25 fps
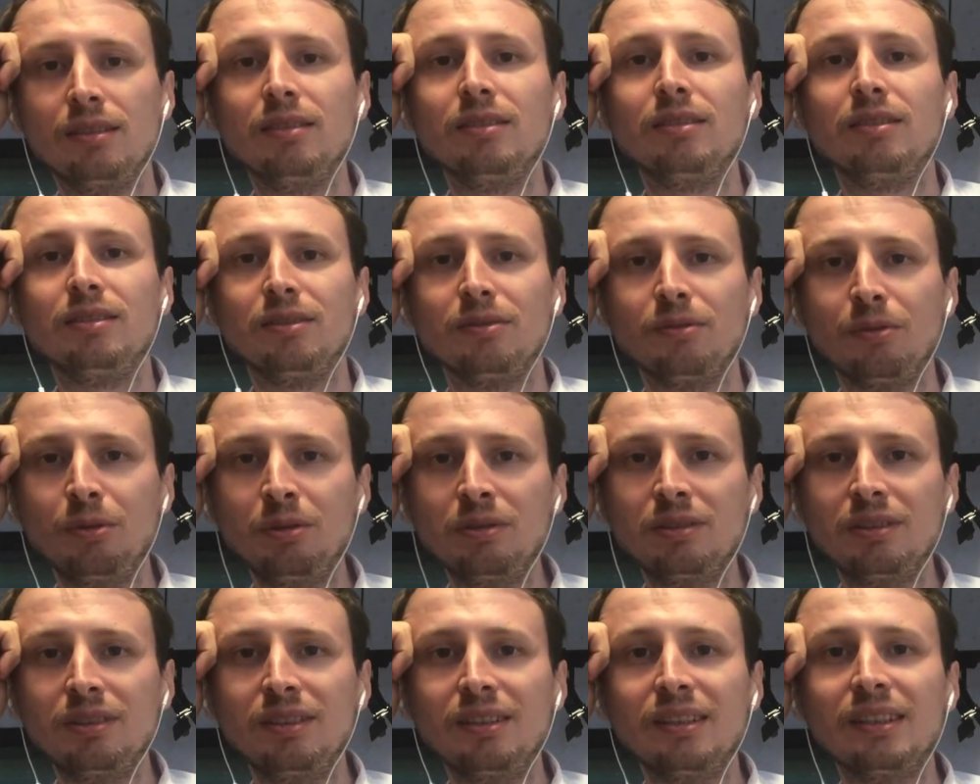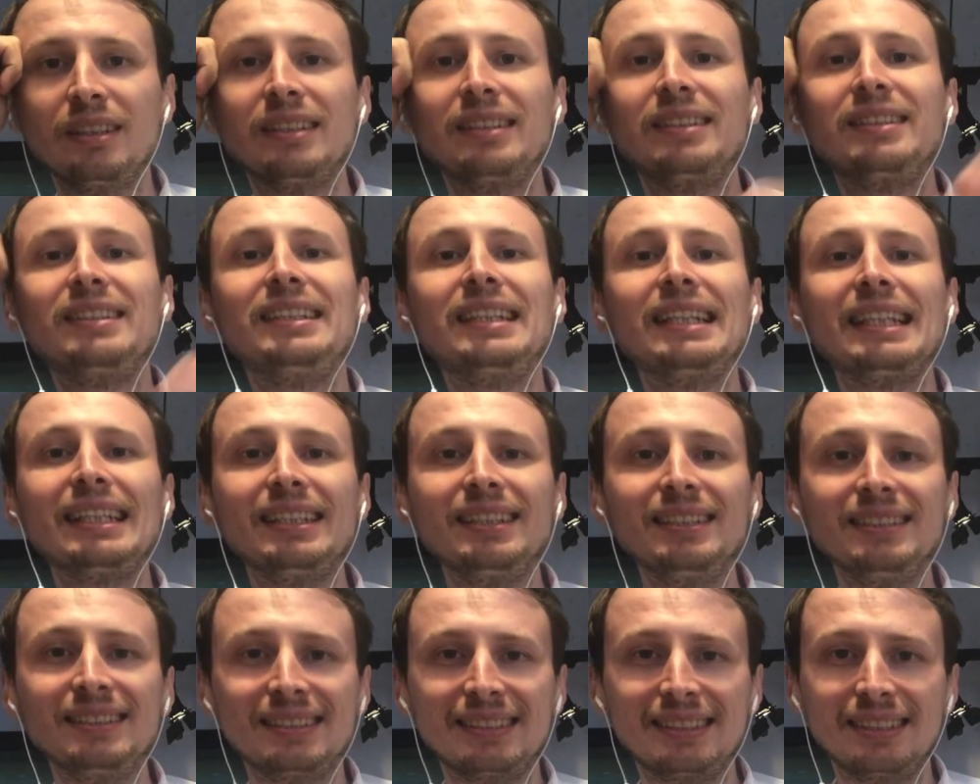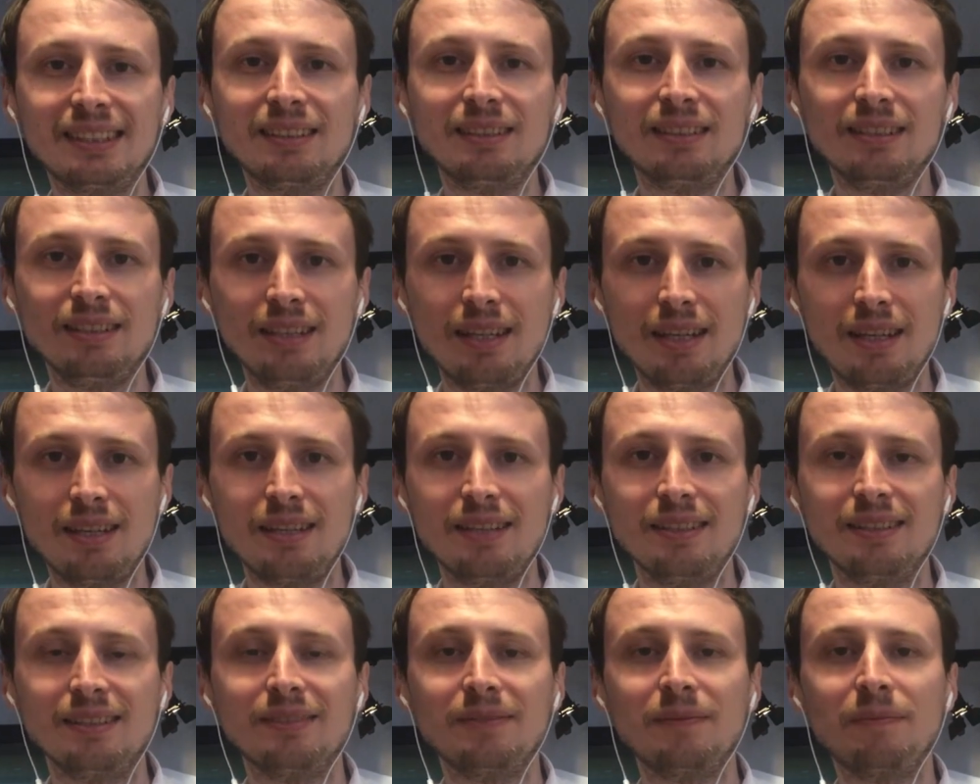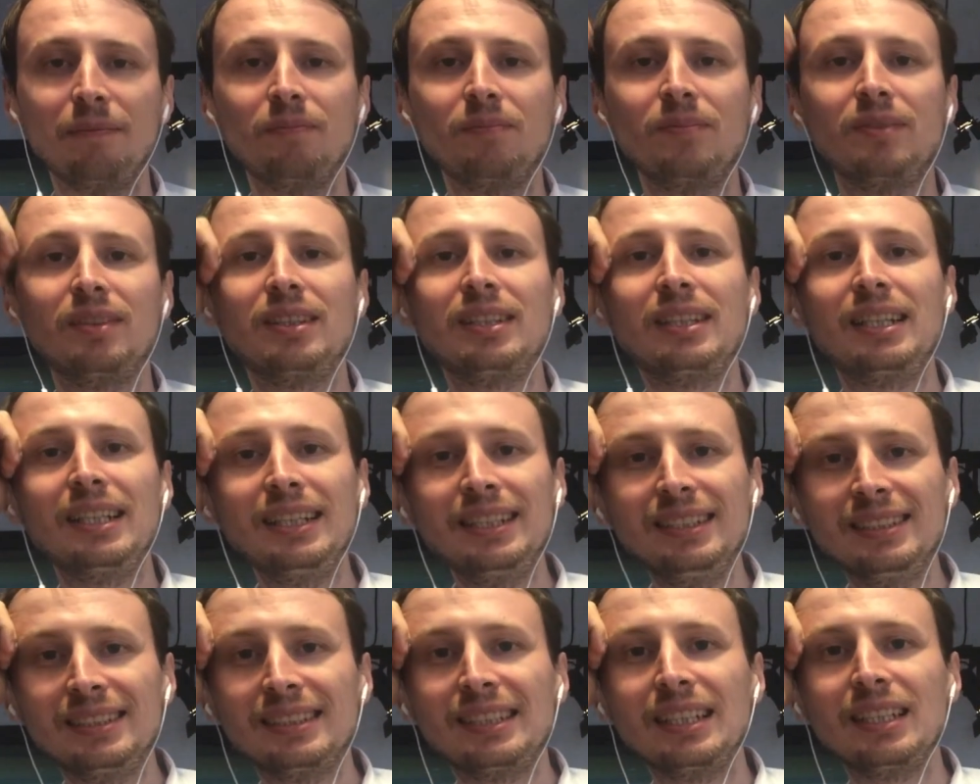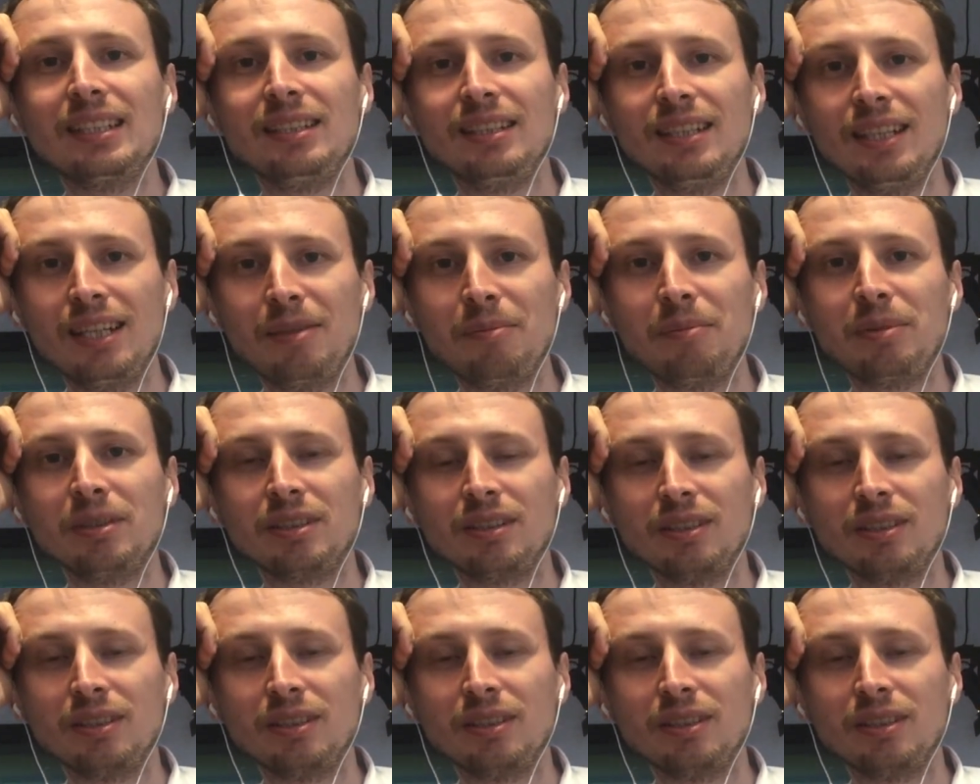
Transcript: И сегодня 300 дней. 300 дней без